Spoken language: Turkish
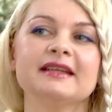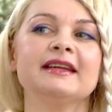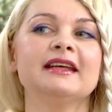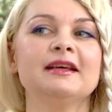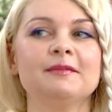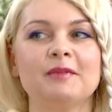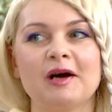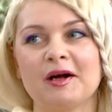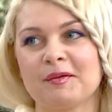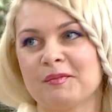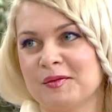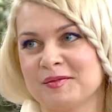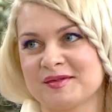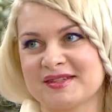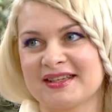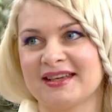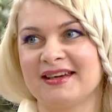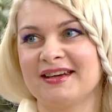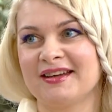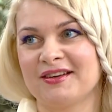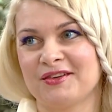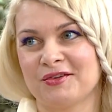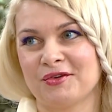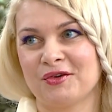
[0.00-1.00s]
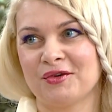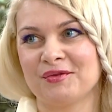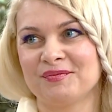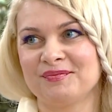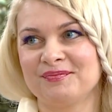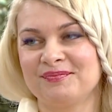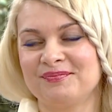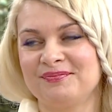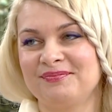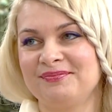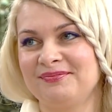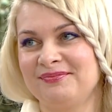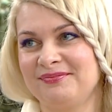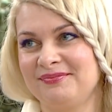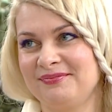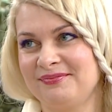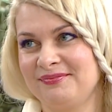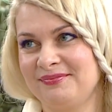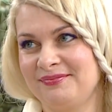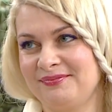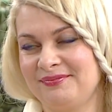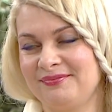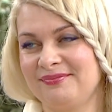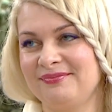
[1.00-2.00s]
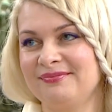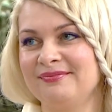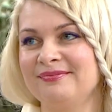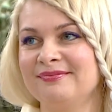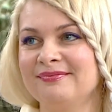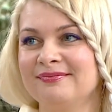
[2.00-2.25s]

de iyi bakmamız gerekiyor. Evet. Peki sektör